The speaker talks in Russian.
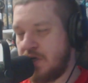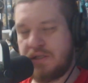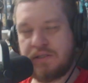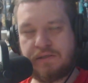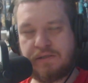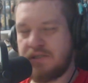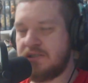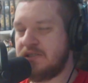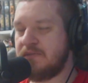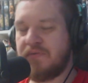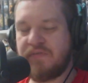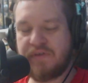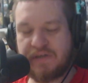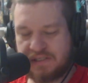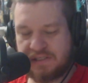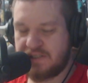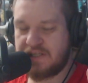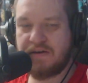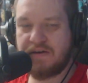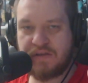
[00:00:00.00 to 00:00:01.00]
не
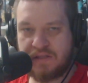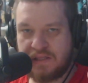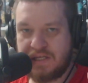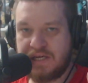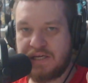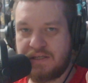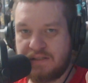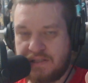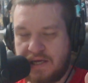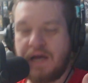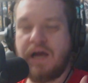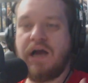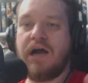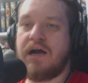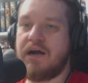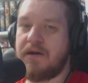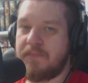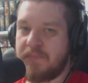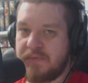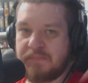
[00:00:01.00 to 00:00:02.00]
забывайте ставить лайки, да.
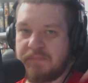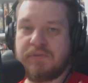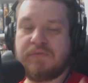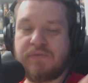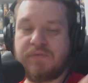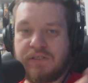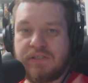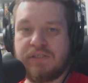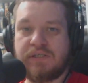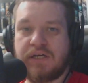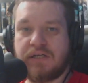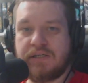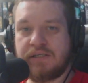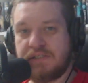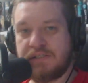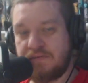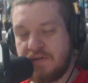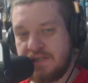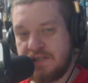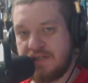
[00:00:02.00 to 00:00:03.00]
А подписывайтесь на канал,
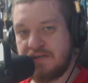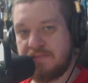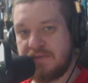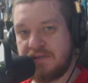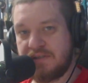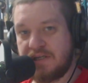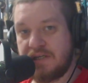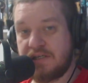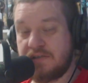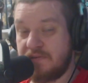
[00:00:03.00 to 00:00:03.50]
оставляйте комментарии.